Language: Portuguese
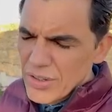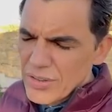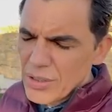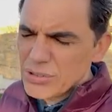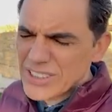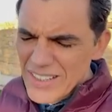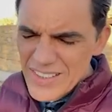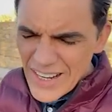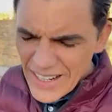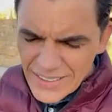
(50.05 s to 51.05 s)
não está
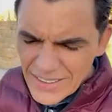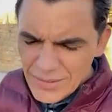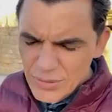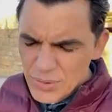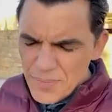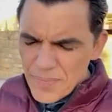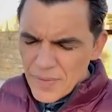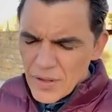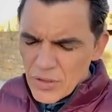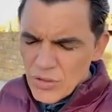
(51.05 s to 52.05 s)
se agradando.
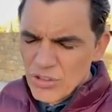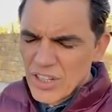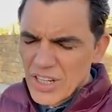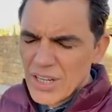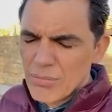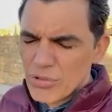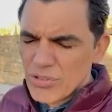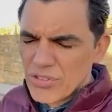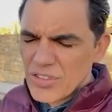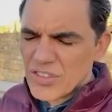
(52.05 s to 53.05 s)
Nós queremos,
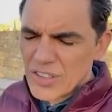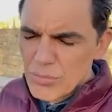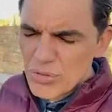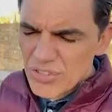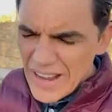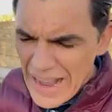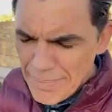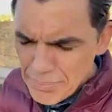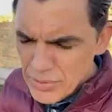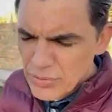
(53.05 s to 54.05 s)
estamos
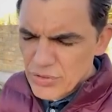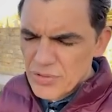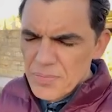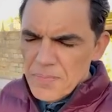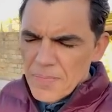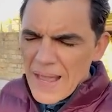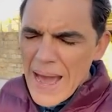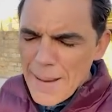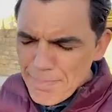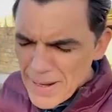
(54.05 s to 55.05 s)
aptos
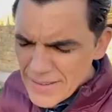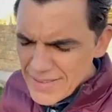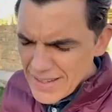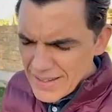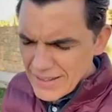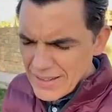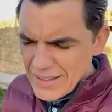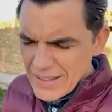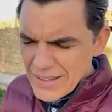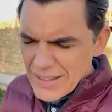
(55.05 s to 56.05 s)
a aprender,
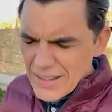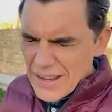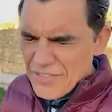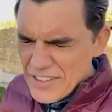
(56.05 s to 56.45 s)
a